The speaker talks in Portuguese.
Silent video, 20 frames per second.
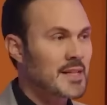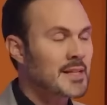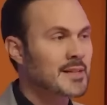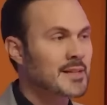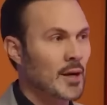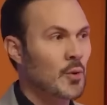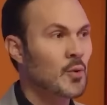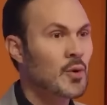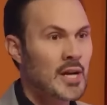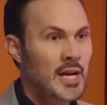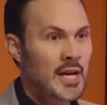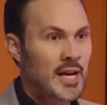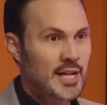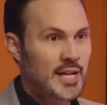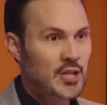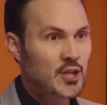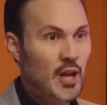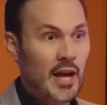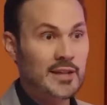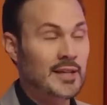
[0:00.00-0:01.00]
Então,
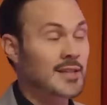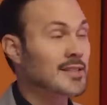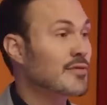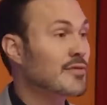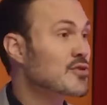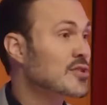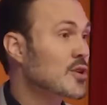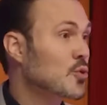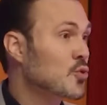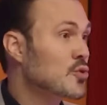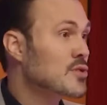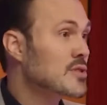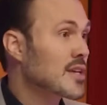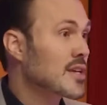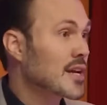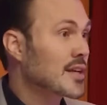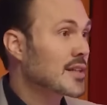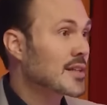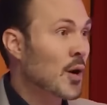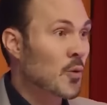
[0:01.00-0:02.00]
é tanto que você
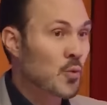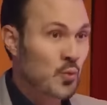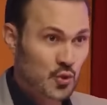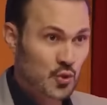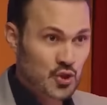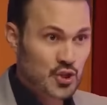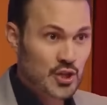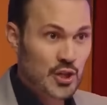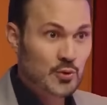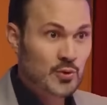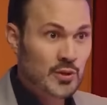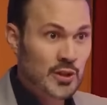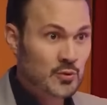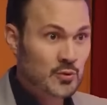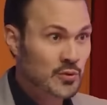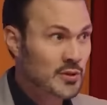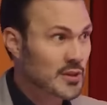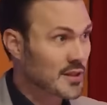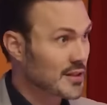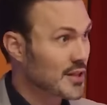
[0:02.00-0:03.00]
consegue dar um cochilo
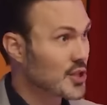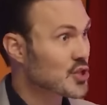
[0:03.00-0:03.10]
durante o dia,